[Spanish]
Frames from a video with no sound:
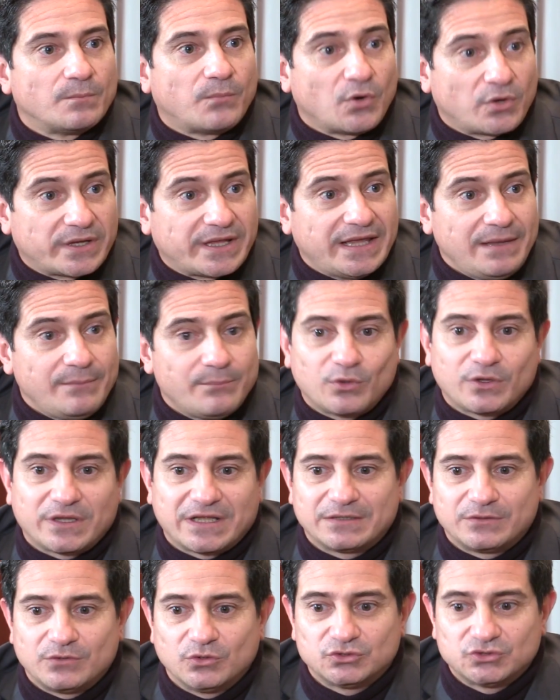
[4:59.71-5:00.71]
¿Por qué?
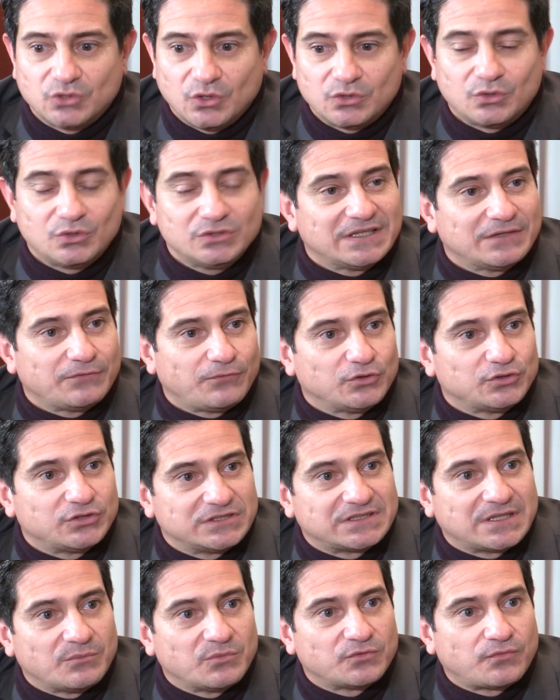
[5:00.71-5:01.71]
Porque nosotros los
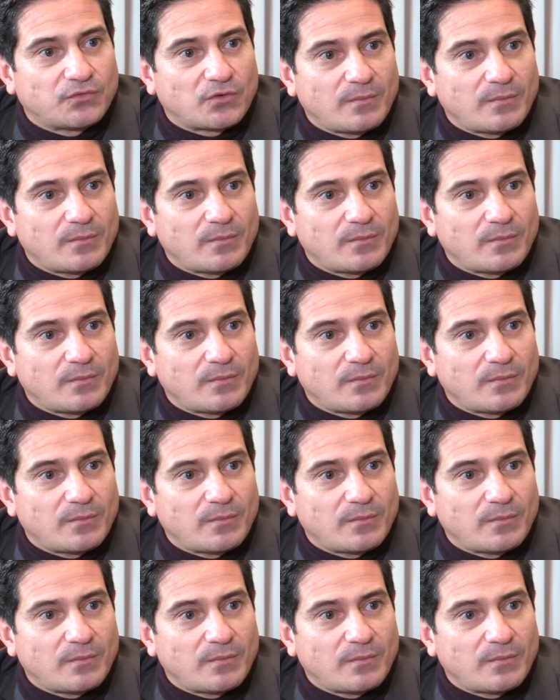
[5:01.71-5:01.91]
estamos